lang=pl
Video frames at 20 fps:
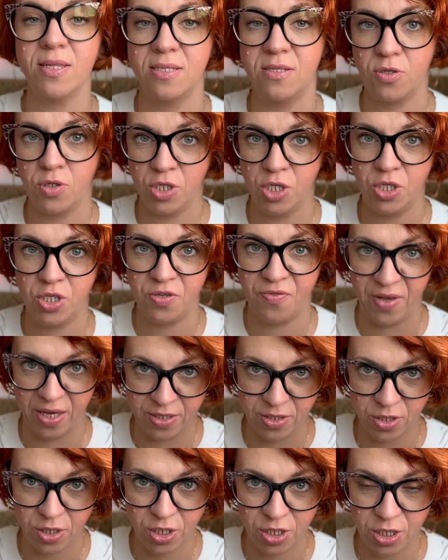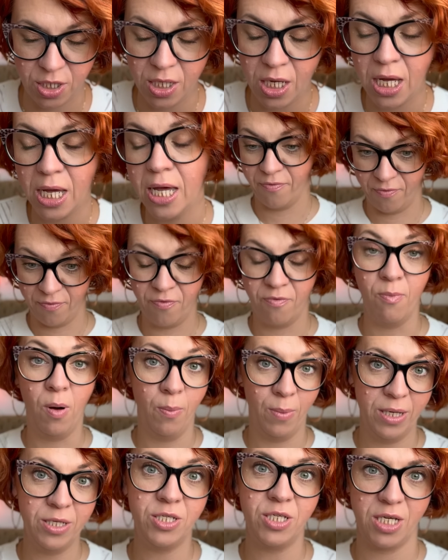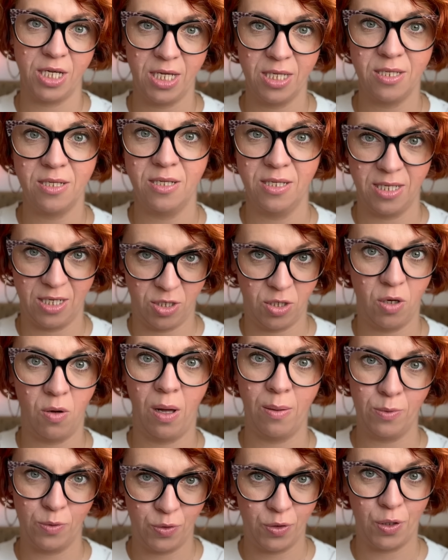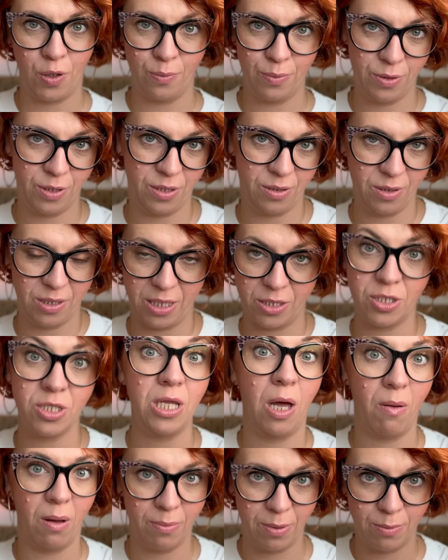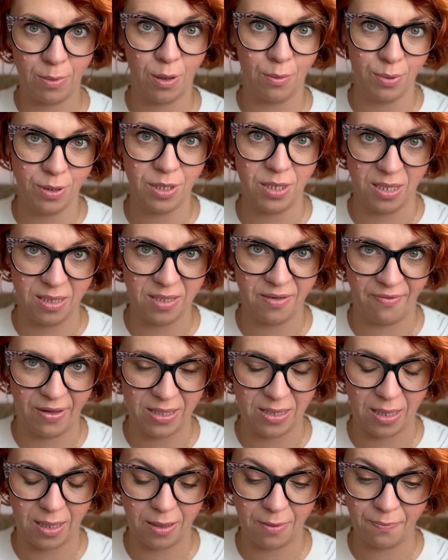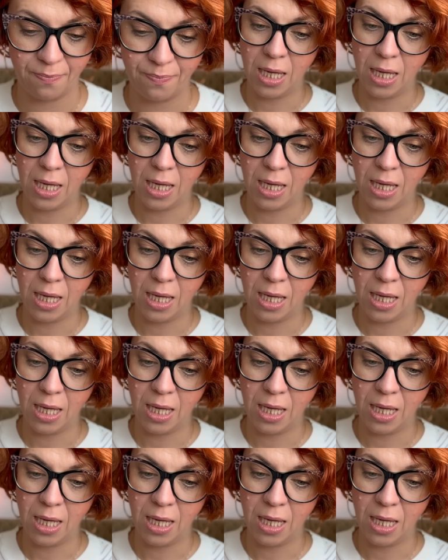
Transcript: co się święci w momencie, kiedy zaczęłam już robić, zaczynałabym robić ten sweter.